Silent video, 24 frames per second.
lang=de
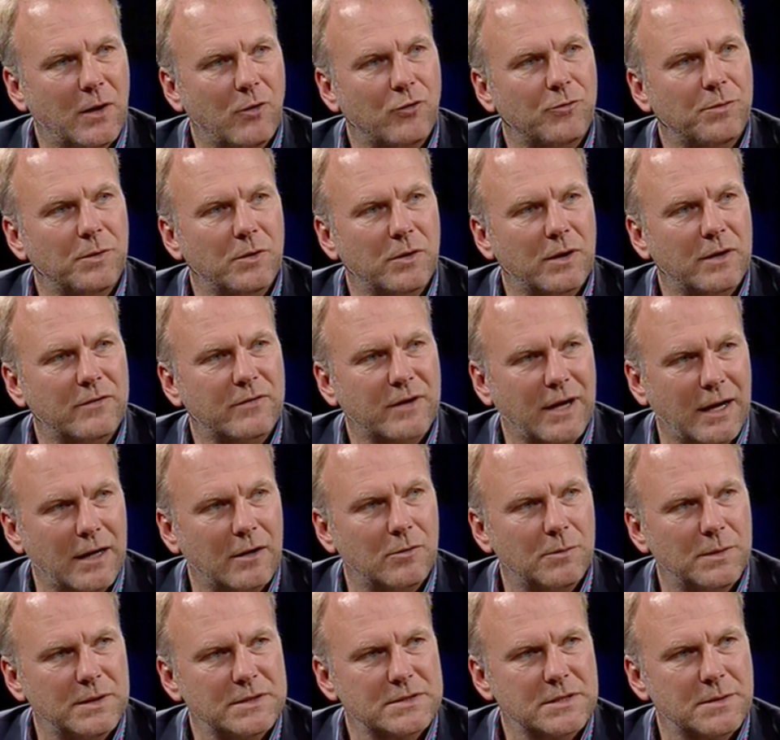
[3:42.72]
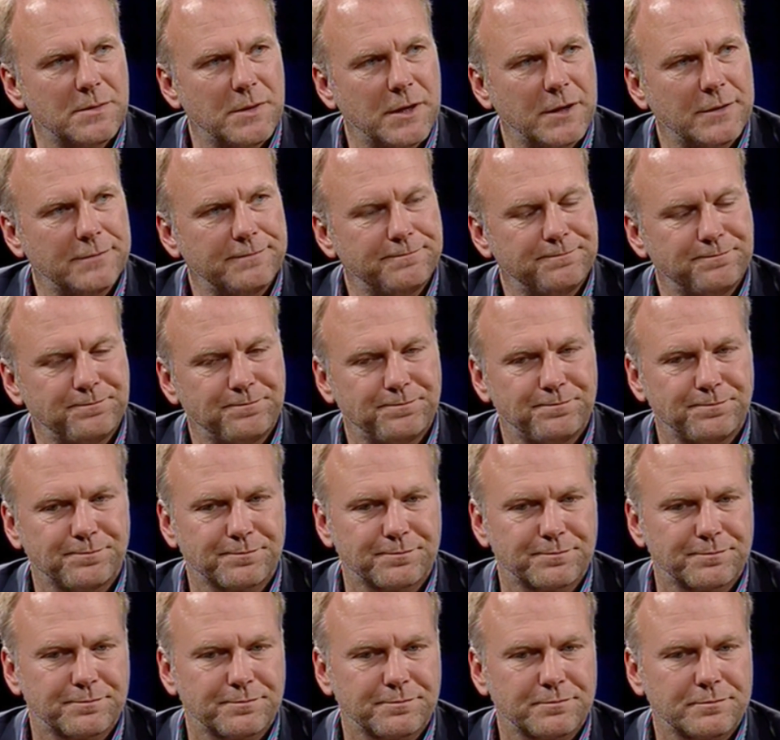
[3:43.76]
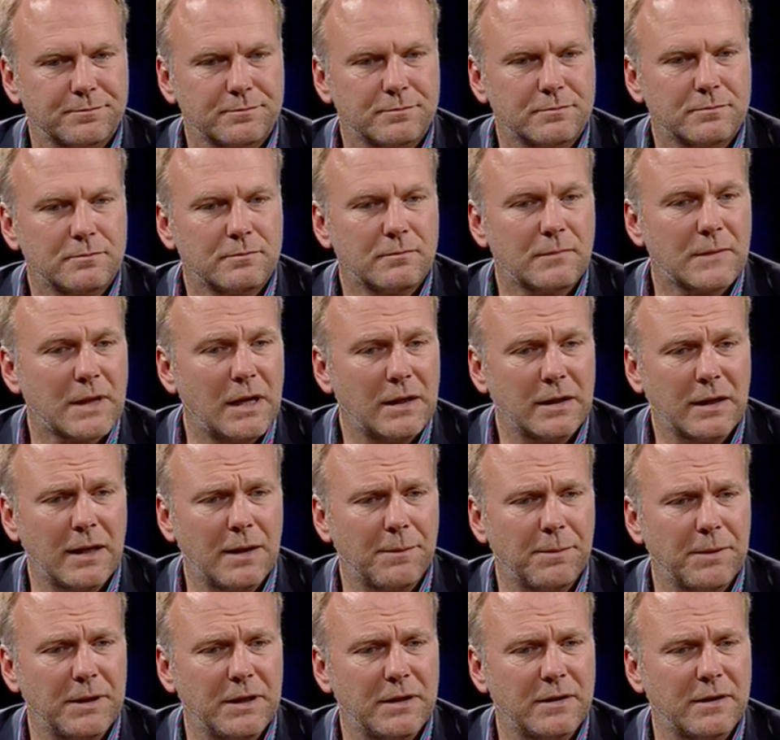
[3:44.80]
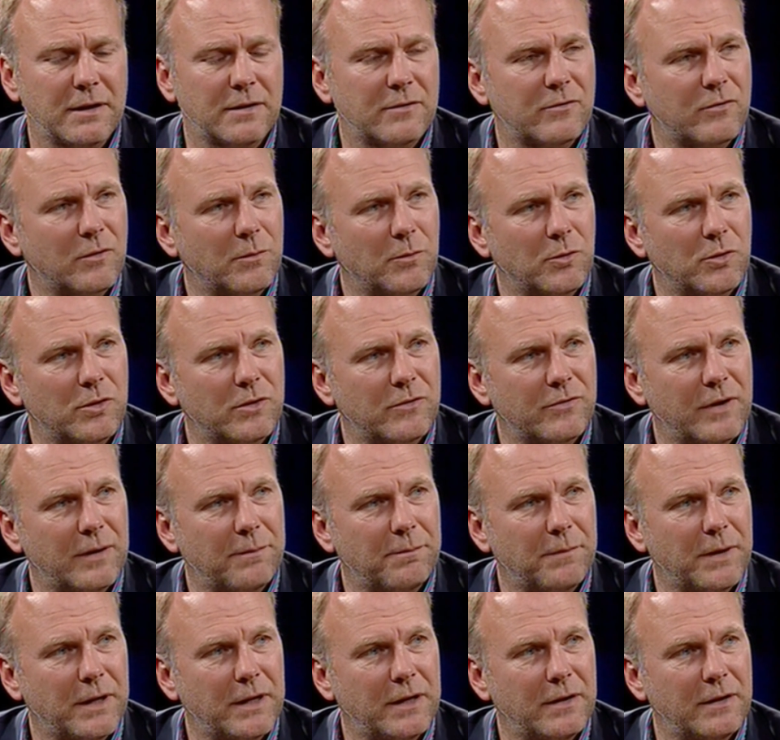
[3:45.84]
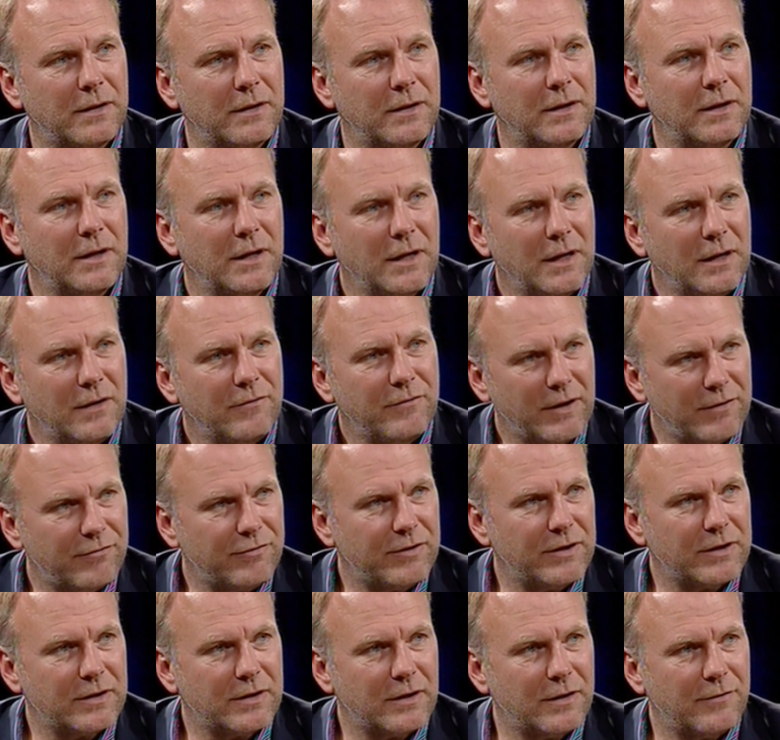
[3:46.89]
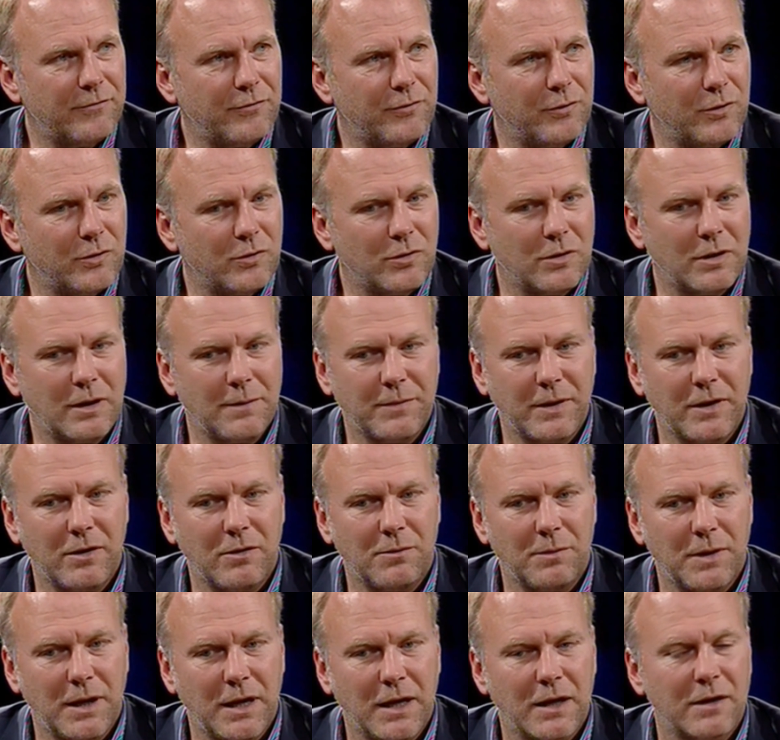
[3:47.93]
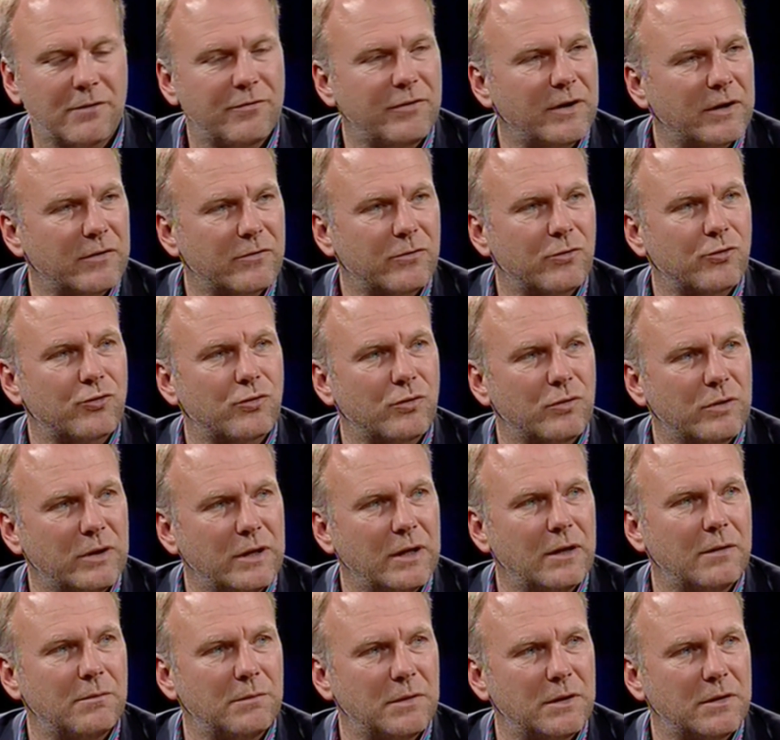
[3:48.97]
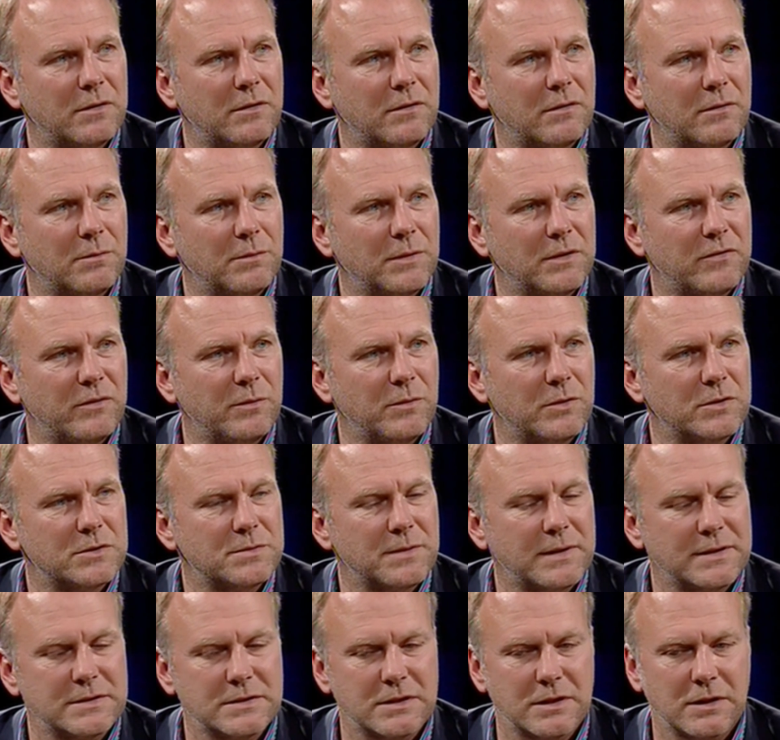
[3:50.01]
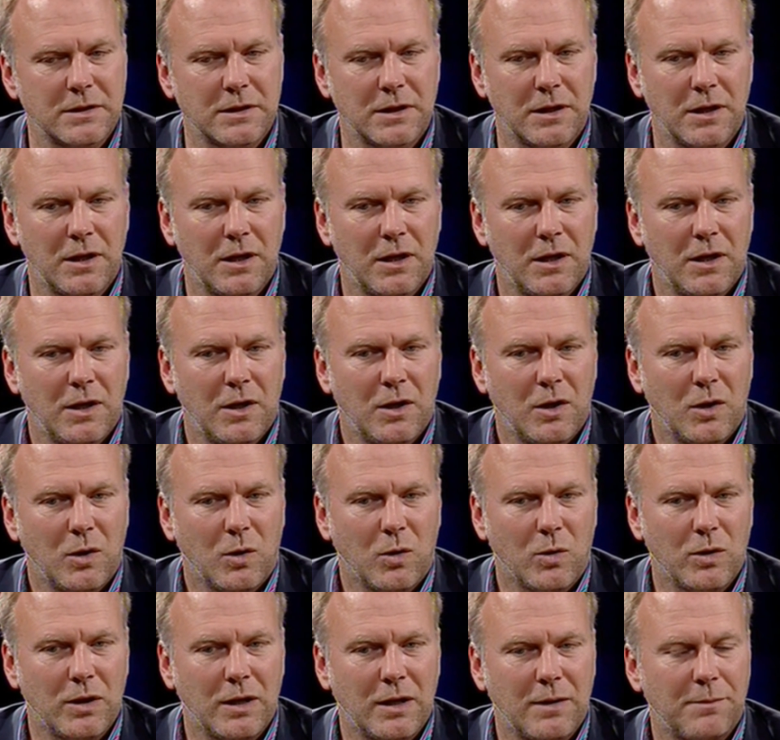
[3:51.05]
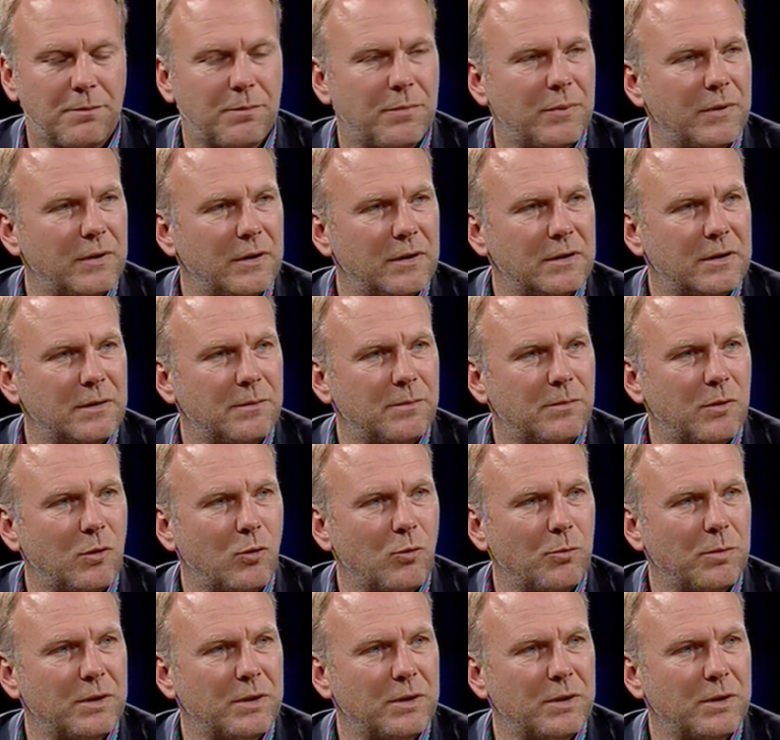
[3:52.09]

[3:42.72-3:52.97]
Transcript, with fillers: Ausbildung als Krankengymnast gemacht. Danach bin ich dann zur Bundeswehr, habe meine Wehrpflicht erfüllt und habe dann nochmal angefangen zu studieren mit, mit 27 und habe äh, Diplom